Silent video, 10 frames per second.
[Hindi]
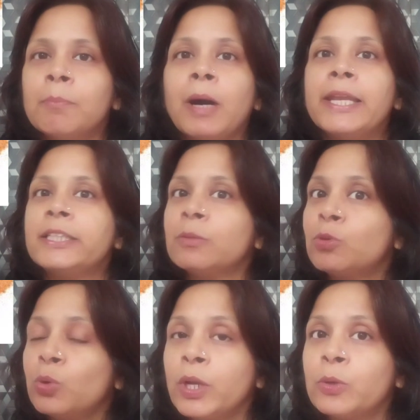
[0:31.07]
बाल एकदम
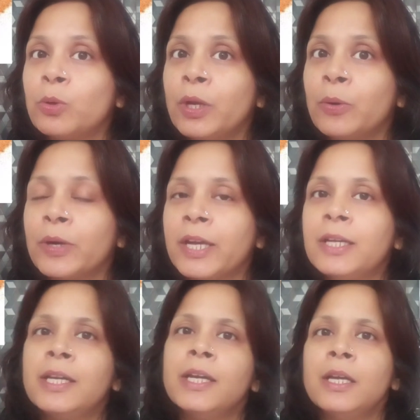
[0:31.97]
खुले खुले हो गए
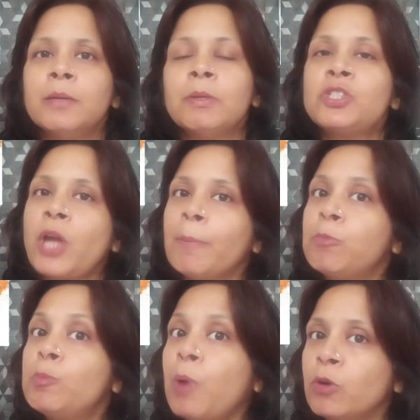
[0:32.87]
बस
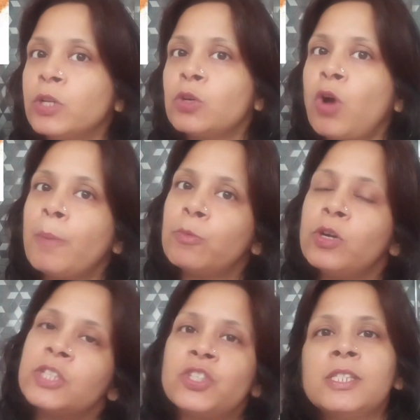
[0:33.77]
शैम्पू पाउडर को आपको
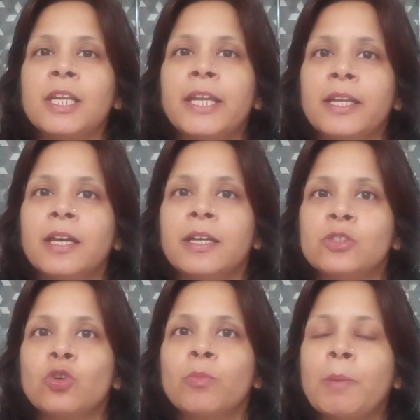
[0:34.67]
अच्छे से लेना
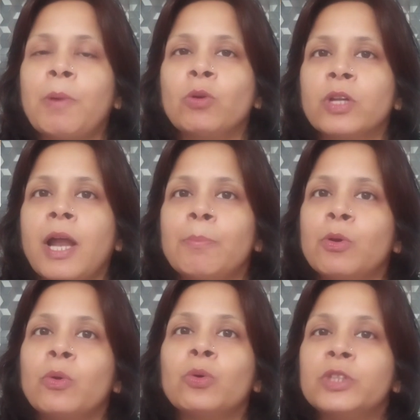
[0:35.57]
है जो मैं पाउडर आप
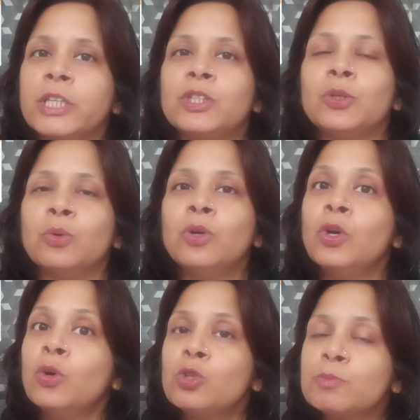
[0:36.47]
लोगों को देती हूँ
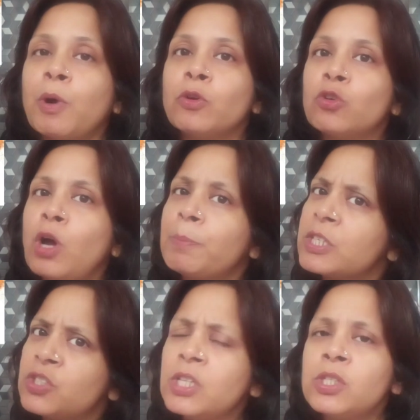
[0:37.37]
उस पाउडर को आप
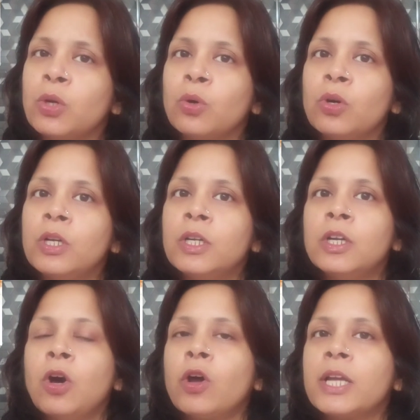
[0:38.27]
अच्छे से लो
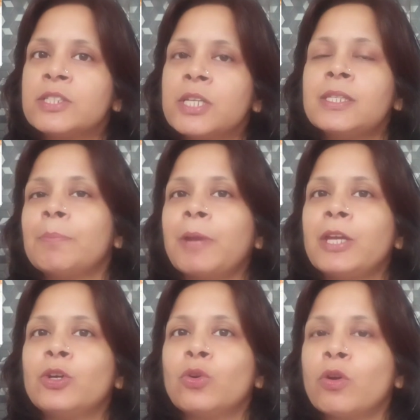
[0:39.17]
और अच्छे से
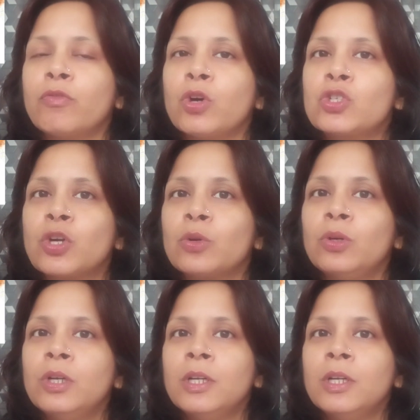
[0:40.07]
अप्लाई करो और वॉश करो